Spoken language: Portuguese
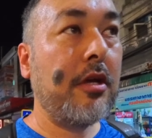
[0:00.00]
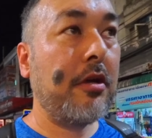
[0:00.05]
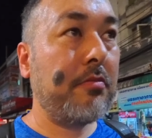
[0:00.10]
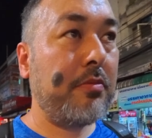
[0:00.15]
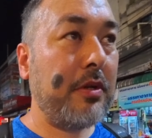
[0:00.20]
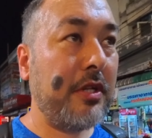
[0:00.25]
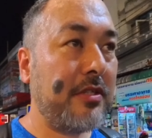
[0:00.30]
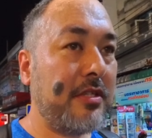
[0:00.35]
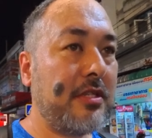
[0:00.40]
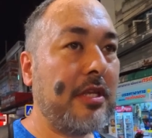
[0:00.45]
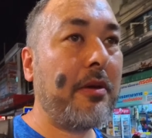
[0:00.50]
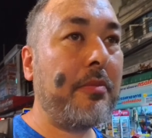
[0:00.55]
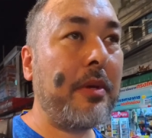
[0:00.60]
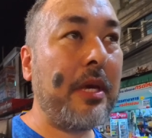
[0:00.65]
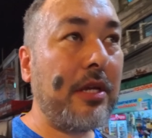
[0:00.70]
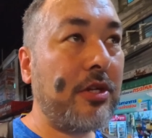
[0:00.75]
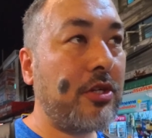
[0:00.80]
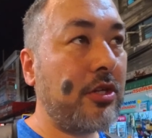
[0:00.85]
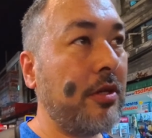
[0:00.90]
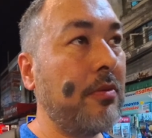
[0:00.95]

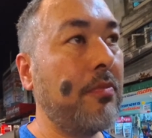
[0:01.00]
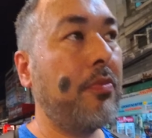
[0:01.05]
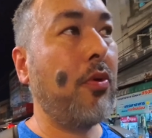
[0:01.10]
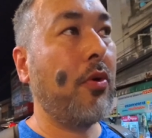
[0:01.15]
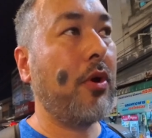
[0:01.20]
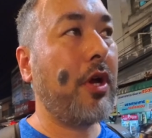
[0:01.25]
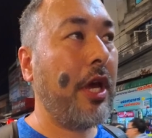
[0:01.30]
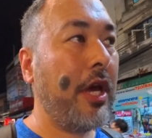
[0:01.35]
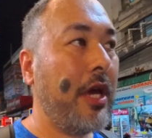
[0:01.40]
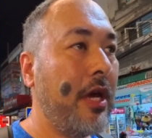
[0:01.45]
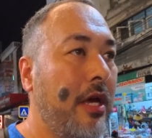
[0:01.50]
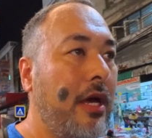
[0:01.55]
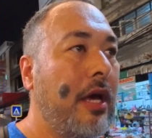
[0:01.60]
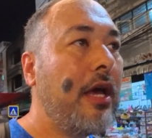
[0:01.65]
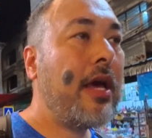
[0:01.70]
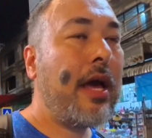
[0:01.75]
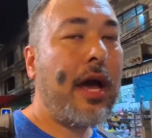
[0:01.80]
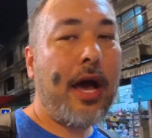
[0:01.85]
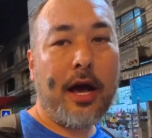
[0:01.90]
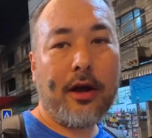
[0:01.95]
precisamente em Phuket,
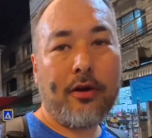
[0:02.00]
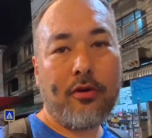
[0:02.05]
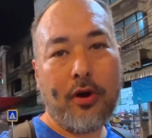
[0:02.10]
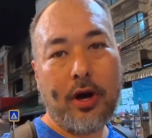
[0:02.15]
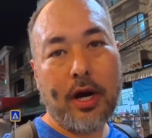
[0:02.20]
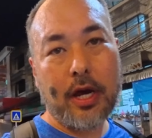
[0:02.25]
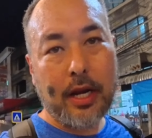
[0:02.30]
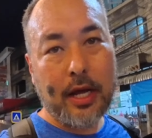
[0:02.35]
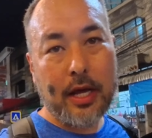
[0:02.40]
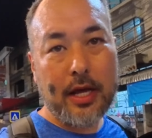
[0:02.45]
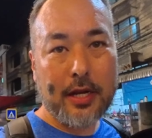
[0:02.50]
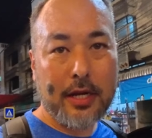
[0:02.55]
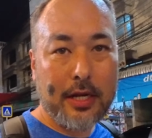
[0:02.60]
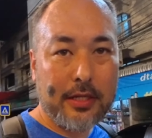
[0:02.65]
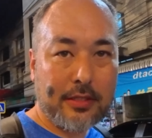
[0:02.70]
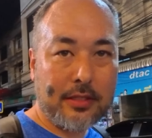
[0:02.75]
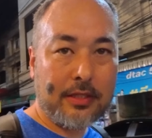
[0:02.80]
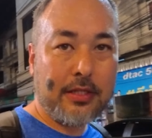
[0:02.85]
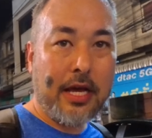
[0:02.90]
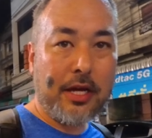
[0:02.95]
agora na
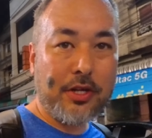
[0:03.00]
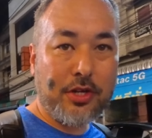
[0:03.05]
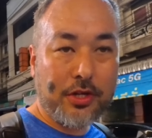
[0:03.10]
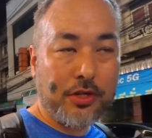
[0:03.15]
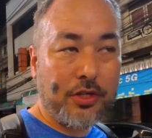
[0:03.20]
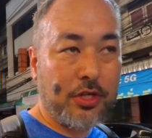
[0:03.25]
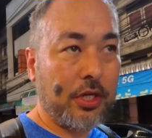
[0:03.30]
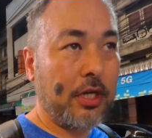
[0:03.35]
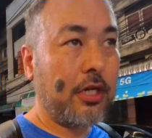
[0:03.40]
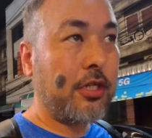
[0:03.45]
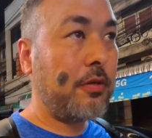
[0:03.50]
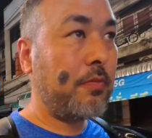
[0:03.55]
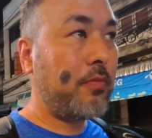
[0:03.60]
cidade antiga de